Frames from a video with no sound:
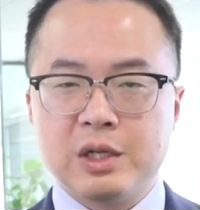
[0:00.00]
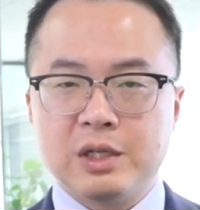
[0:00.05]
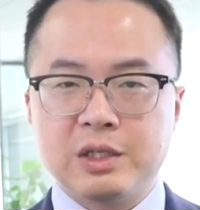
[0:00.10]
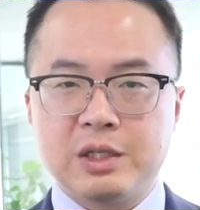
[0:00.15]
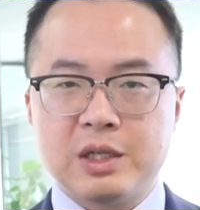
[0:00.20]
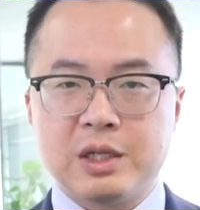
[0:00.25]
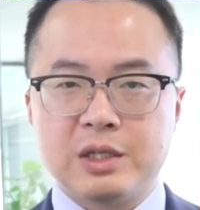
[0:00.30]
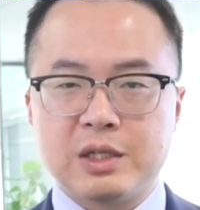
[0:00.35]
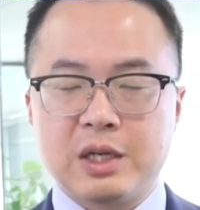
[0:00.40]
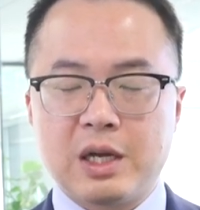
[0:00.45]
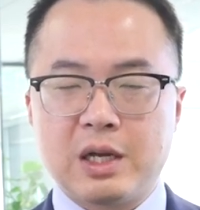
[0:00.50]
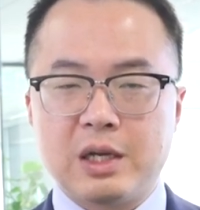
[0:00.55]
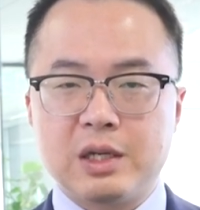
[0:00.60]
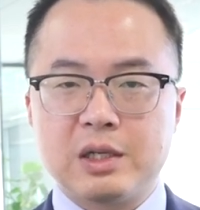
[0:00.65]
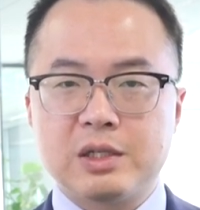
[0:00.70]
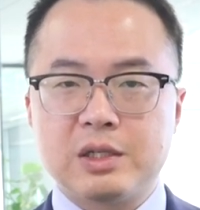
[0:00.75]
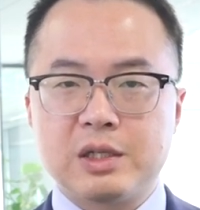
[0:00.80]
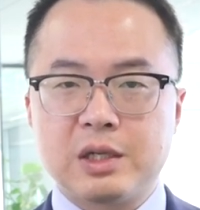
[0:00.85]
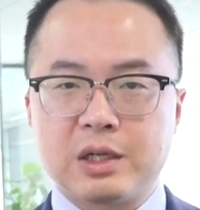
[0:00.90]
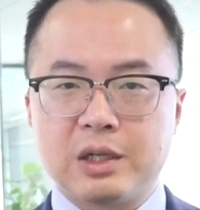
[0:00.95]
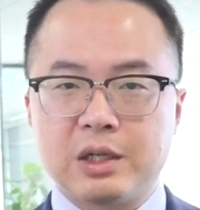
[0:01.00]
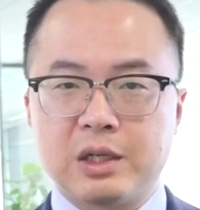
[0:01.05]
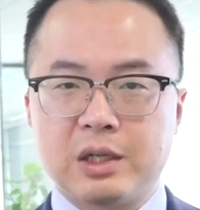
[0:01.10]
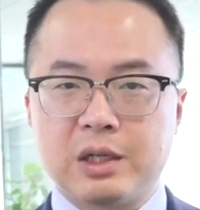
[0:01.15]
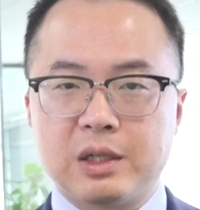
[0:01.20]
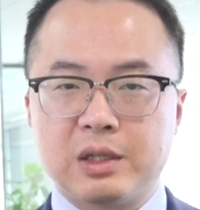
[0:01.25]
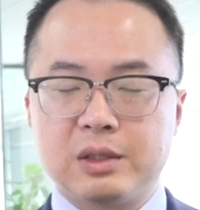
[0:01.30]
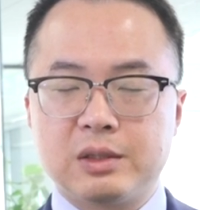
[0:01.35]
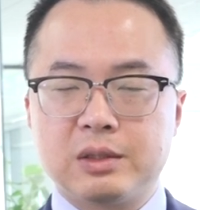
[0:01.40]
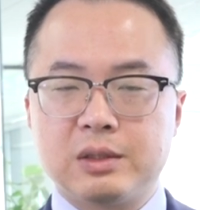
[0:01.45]
现在这
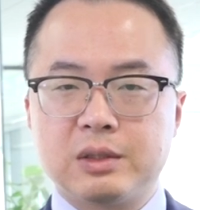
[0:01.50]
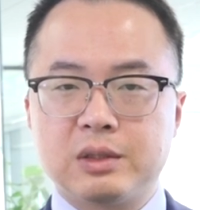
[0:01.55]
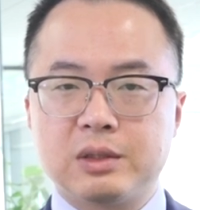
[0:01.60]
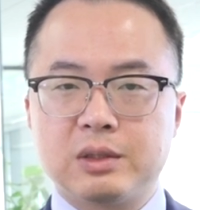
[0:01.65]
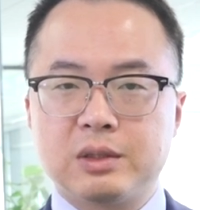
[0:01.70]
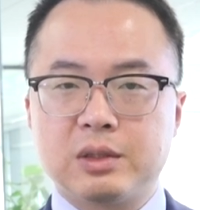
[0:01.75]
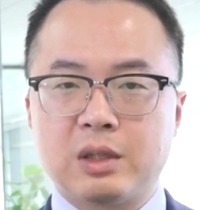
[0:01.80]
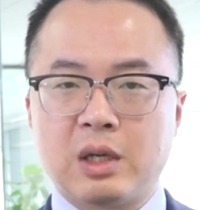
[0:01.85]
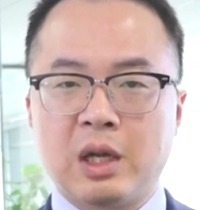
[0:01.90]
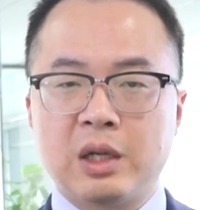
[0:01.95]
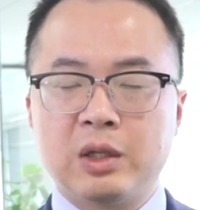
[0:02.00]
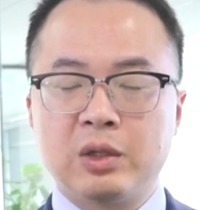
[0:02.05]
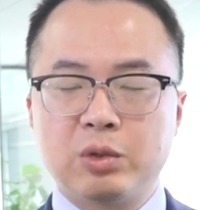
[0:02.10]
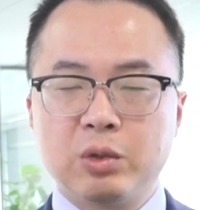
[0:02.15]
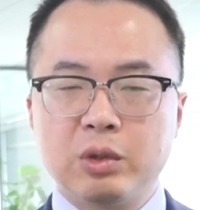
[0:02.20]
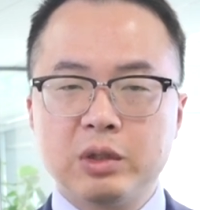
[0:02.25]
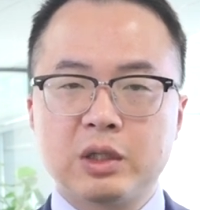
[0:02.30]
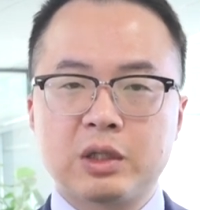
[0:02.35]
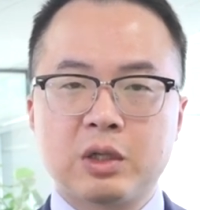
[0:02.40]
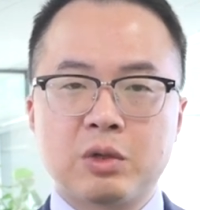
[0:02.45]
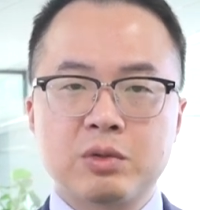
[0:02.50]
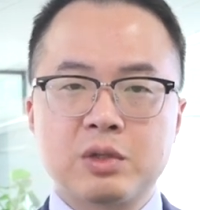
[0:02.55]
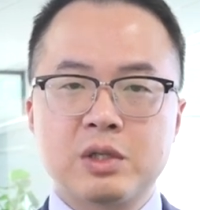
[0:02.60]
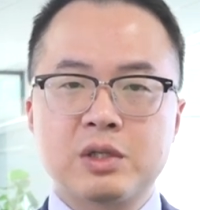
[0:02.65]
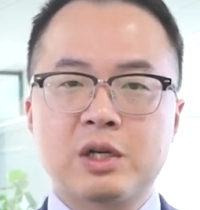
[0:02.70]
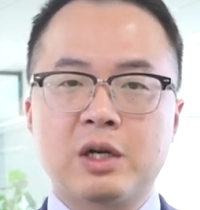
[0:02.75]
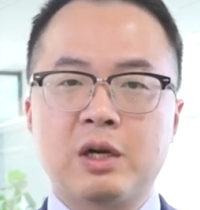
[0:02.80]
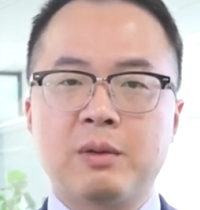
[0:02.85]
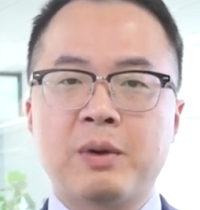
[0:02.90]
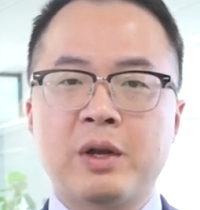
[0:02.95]
个很多的投资
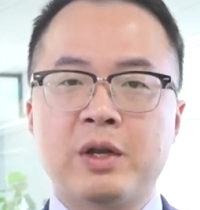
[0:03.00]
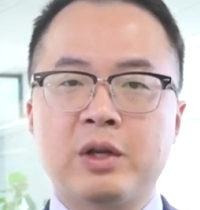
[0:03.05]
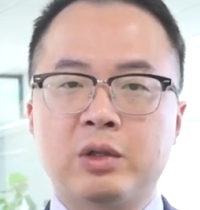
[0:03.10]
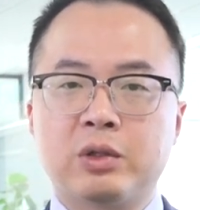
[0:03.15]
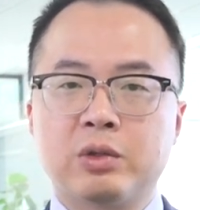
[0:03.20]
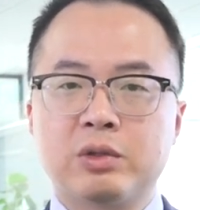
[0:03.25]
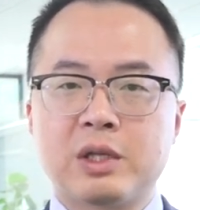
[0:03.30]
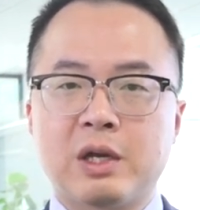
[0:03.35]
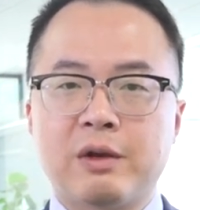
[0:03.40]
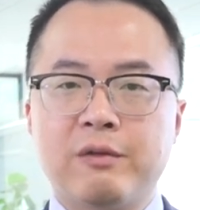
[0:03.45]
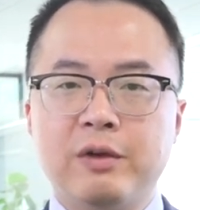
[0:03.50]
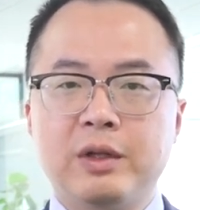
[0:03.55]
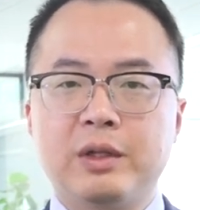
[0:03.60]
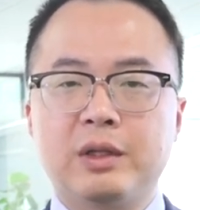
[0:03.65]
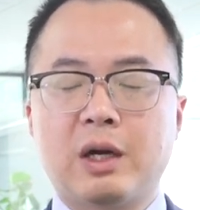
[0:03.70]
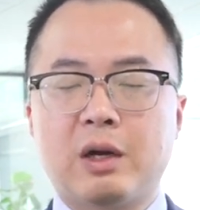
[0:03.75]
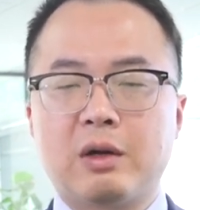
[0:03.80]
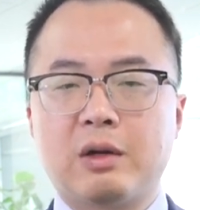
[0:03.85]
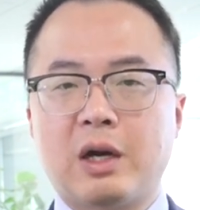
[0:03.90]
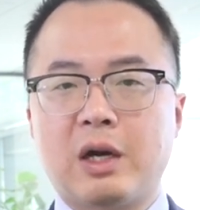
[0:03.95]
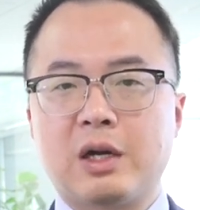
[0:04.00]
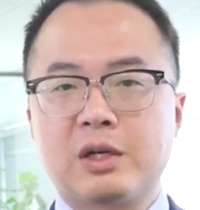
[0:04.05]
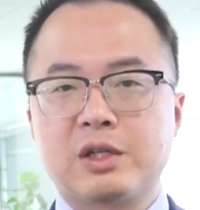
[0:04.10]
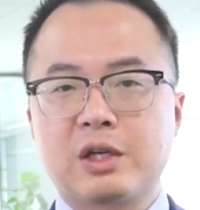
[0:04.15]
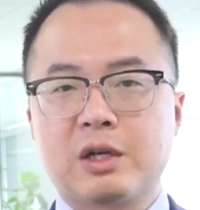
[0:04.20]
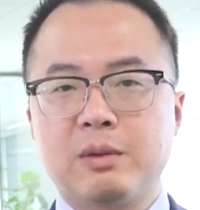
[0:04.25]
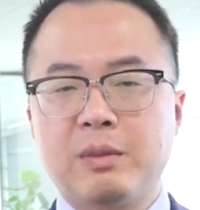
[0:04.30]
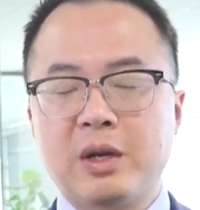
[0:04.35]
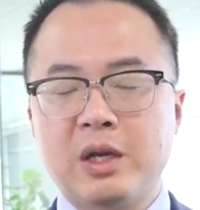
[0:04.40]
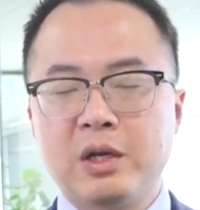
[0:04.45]
者和朋友都在问到啊，
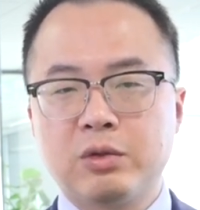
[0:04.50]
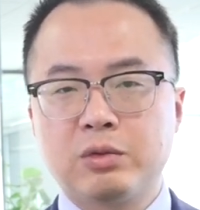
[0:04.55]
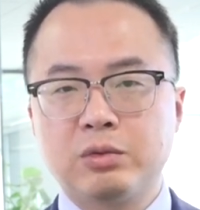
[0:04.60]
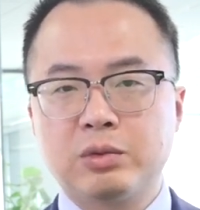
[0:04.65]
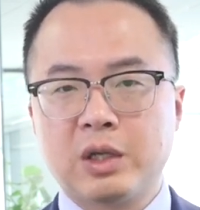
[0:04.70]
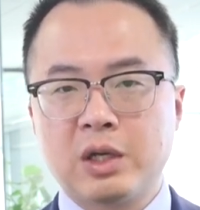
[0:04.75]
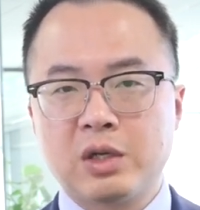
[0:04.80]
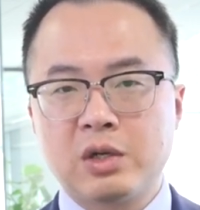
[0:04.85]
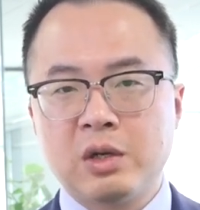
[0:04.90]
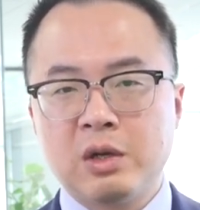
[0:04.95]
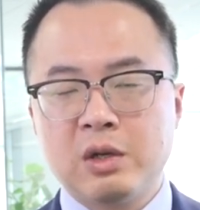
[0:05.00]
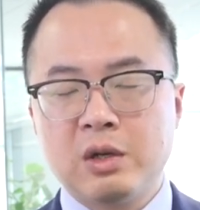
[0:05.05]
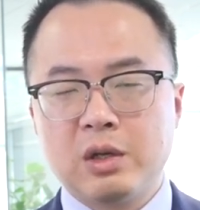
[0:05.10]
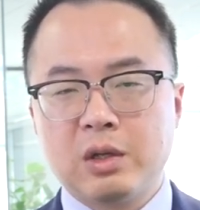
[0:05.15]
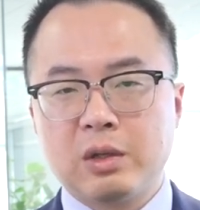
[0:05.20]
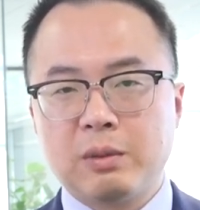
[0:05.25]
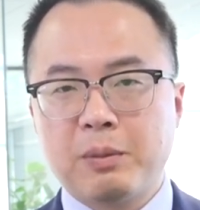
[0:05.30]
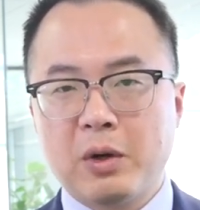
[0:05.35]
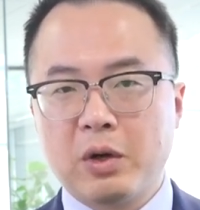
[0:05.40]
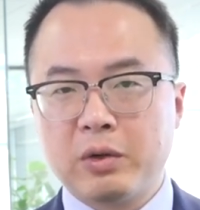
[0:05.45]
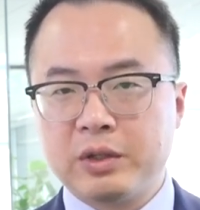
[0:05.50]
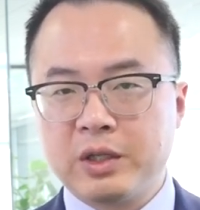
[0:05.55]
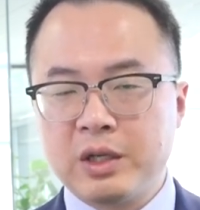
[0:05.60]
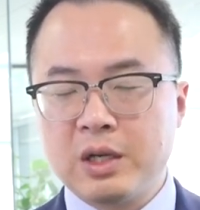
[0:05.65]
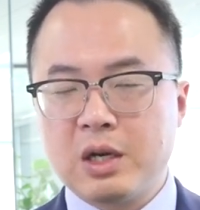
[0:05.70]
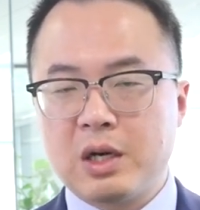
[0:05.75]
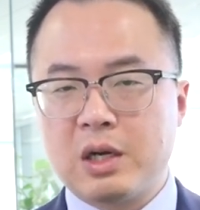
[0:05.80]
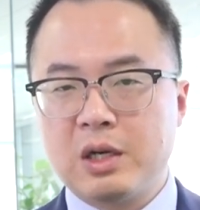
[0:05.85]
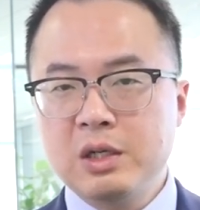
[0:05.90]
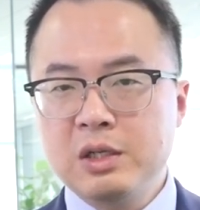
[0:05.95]
这个美股呢暴
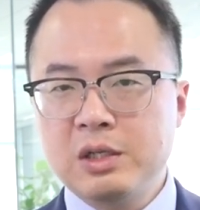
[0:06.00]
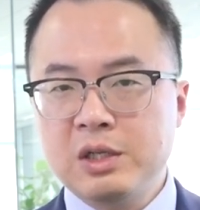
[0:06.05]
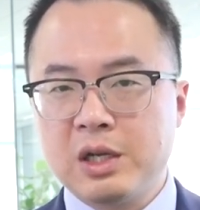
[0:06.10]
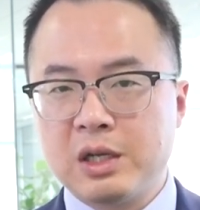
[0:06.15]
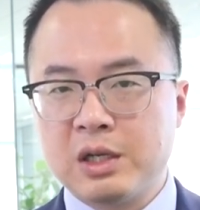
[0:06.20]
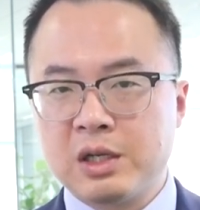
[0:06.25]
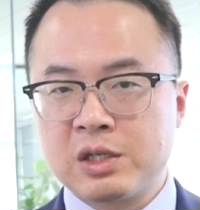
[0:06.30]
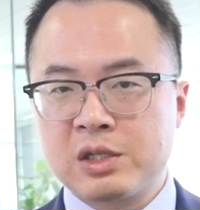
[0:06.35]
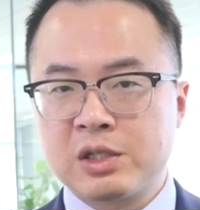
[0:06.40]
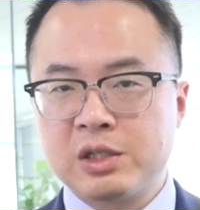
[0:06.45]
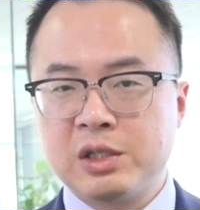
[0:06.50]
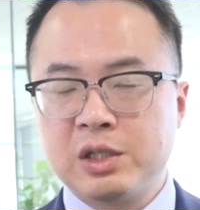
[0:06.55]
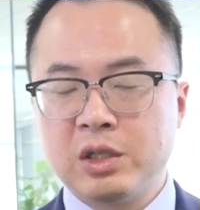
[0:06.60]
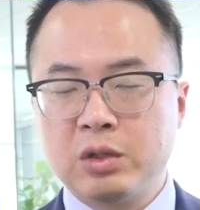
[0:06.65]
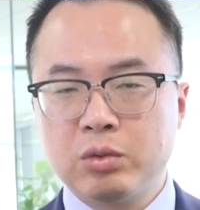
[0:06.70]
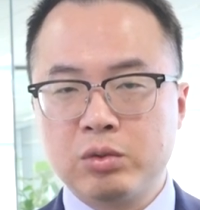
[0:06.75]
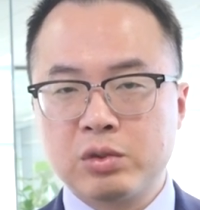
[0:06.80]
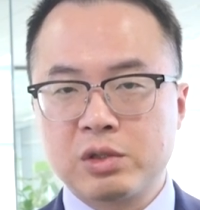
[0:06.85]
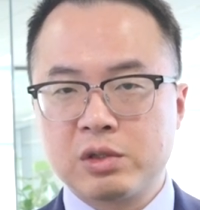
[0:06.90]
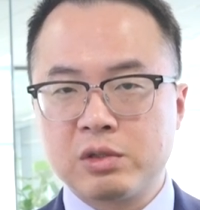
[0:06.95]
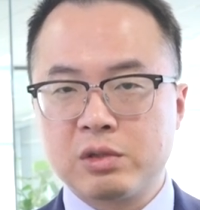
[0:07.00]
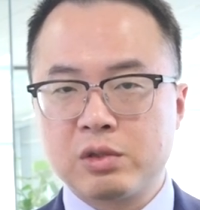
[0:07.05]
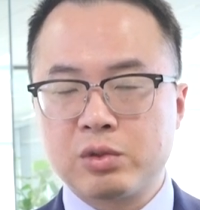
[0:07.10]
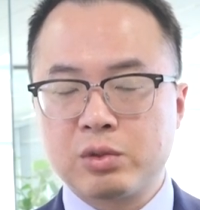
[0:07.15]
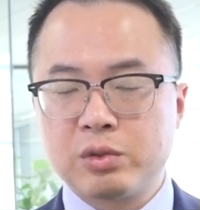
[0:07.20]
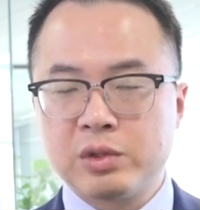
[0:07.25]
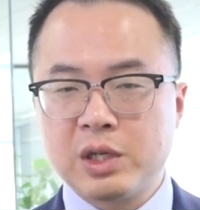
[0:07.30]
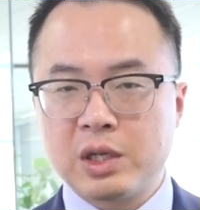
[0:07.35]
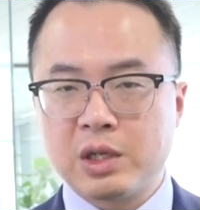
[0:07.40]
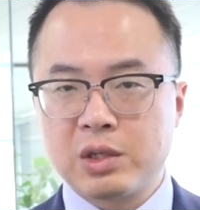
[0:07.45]
跌，而且呢是一度是
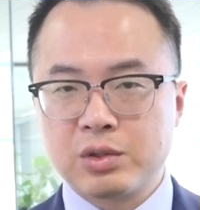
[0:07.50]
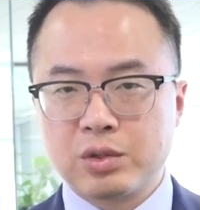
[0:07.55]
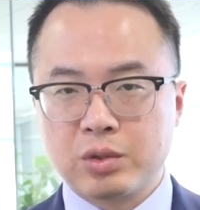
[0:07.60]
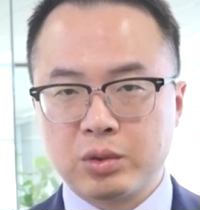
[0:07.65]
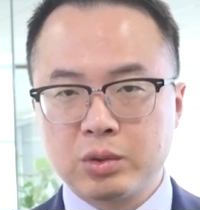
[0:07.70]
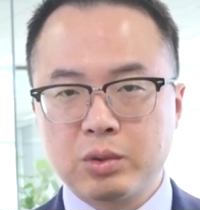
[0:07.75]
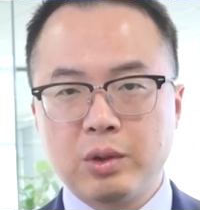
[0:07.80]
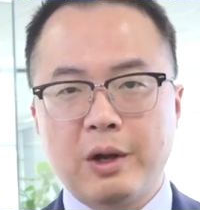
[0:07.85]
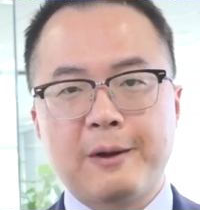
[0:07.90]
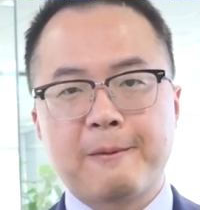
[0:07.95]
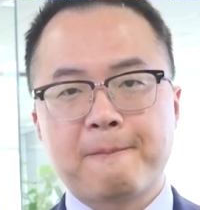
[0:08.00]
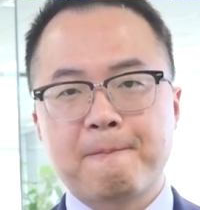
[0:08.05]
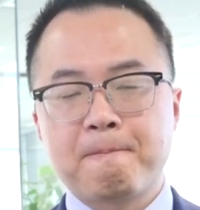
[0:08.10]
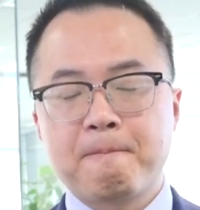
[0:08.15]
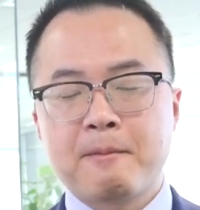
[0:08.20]
出现了熔断，